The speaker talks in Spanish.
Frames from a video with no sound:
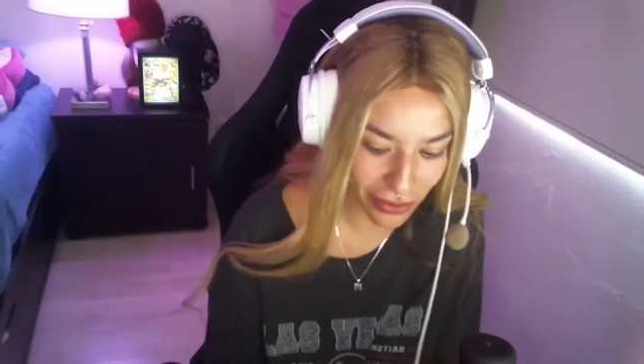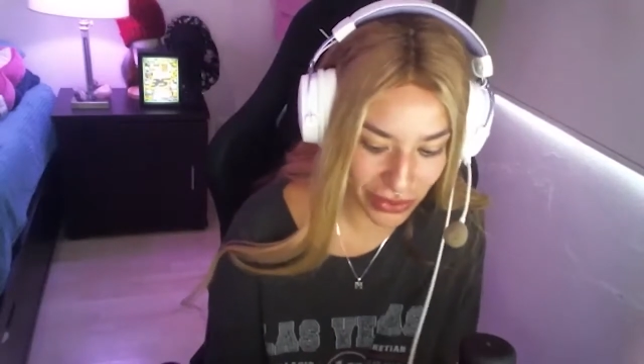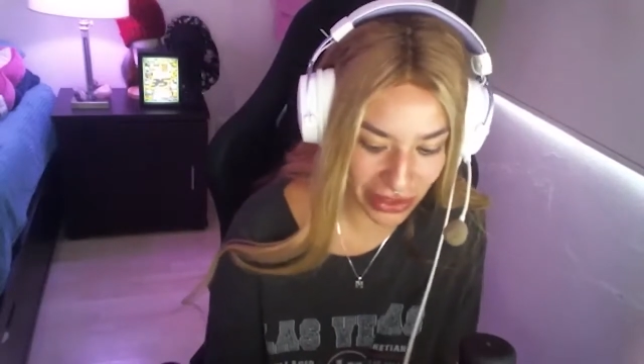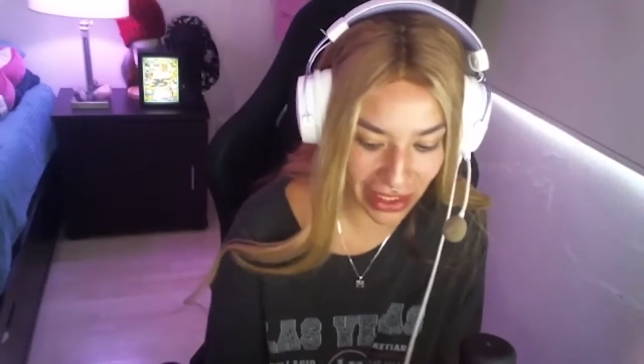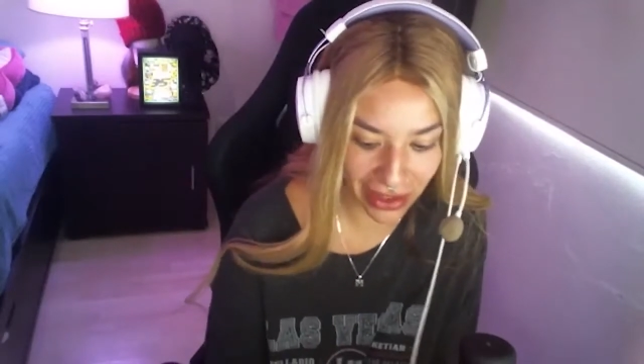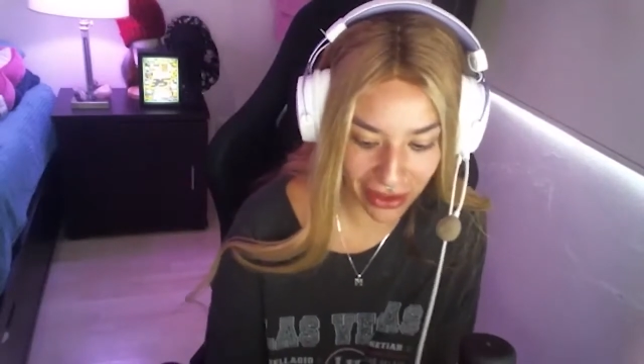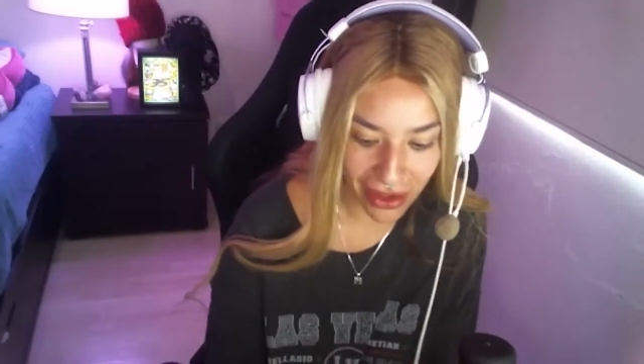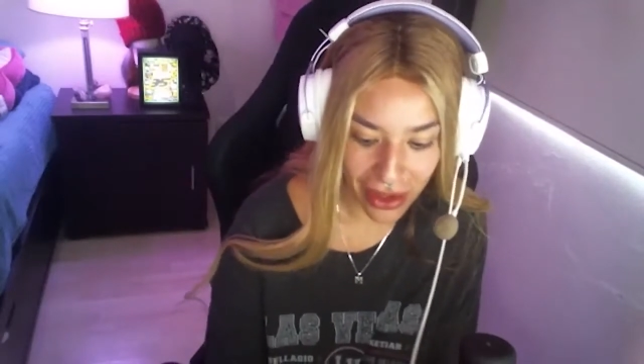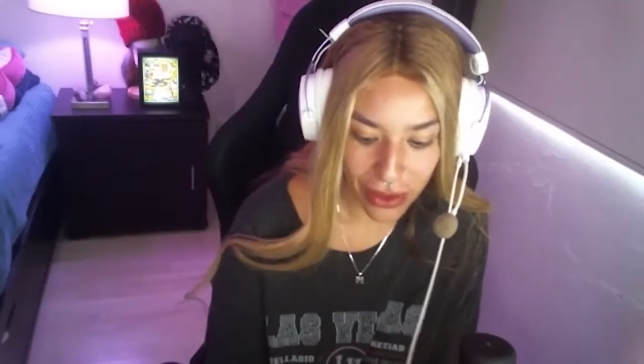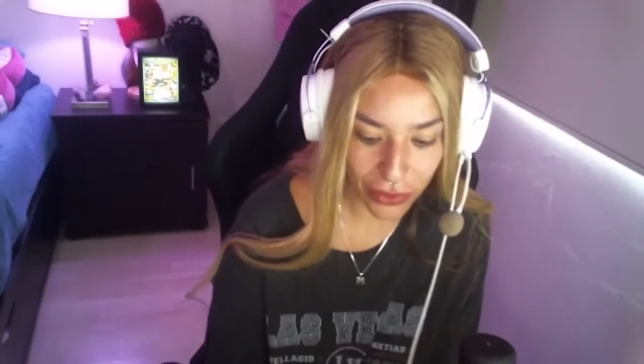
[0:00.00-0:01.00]
O sea,
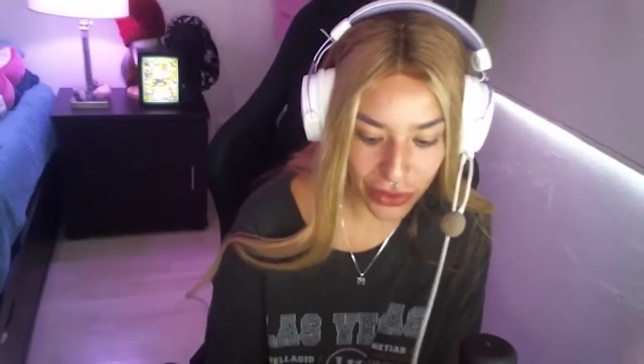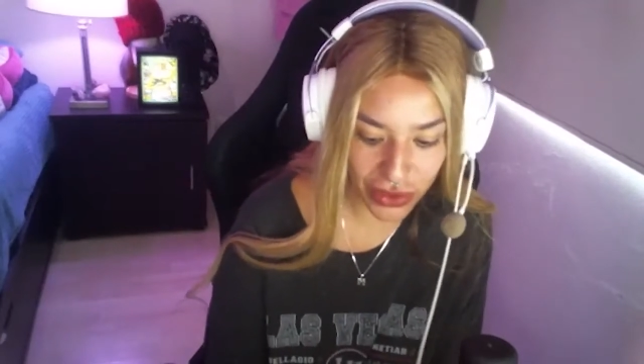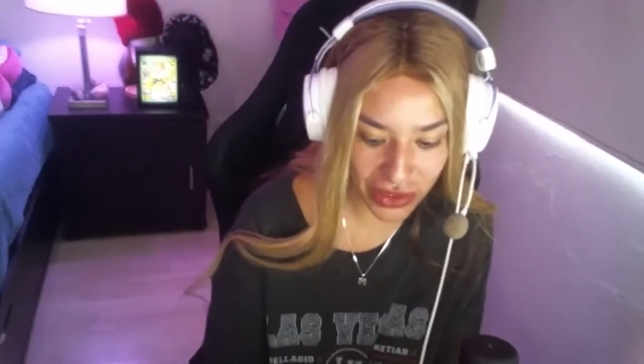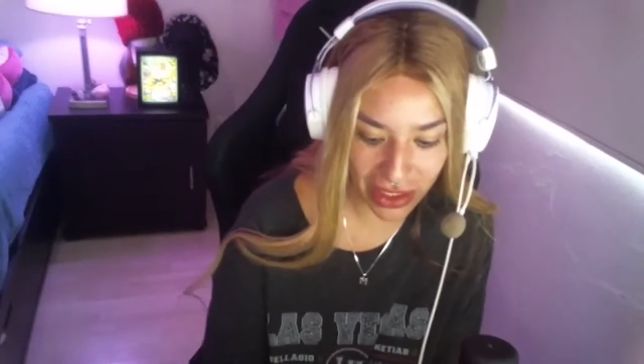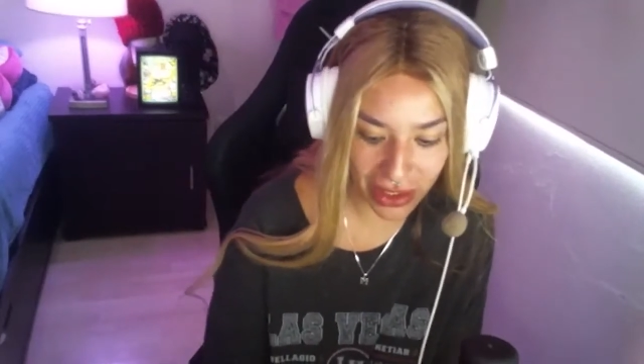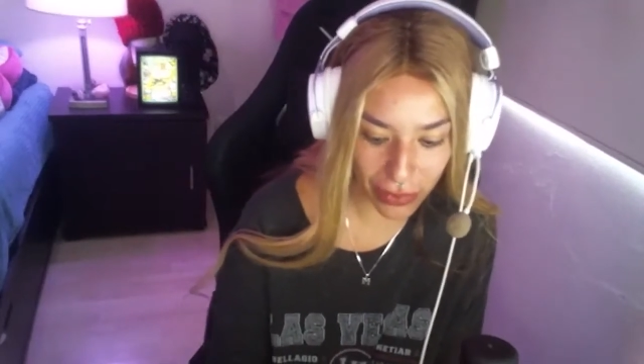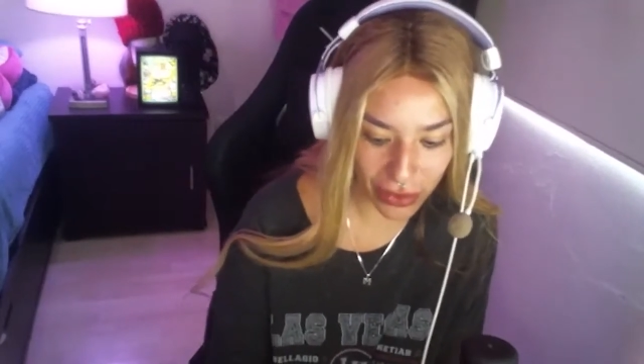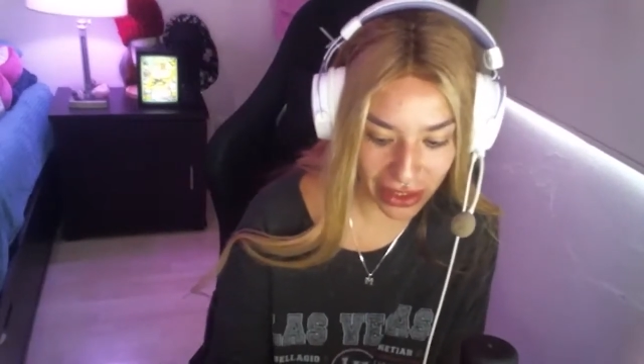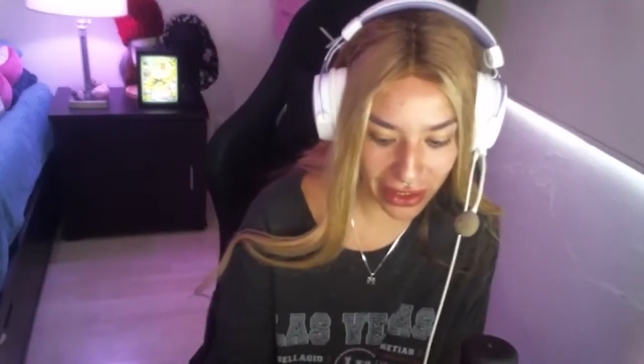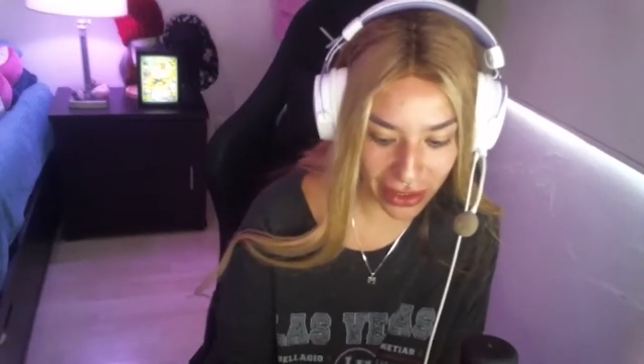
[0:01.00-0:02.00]
muchos creen que
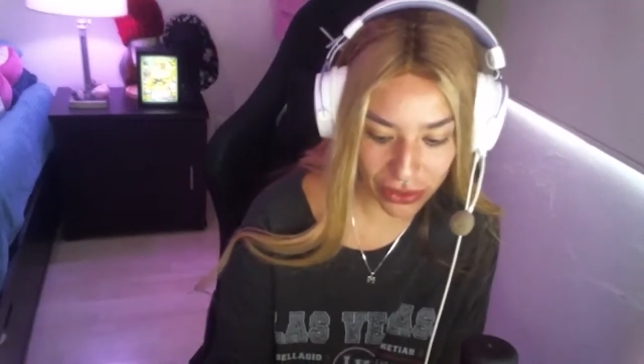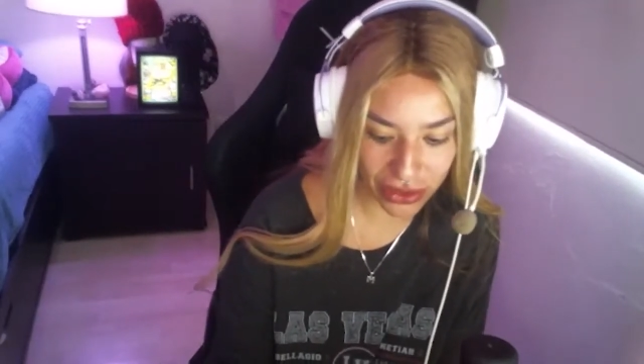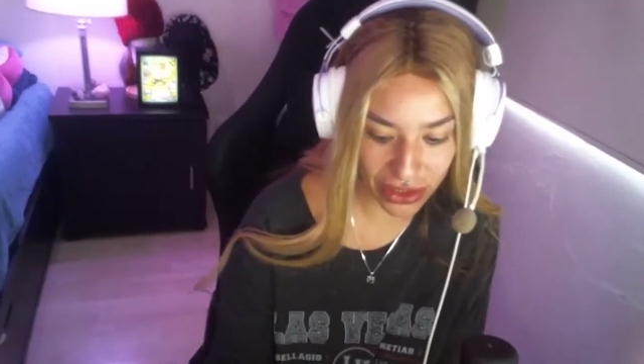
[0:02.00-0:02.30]
por tener un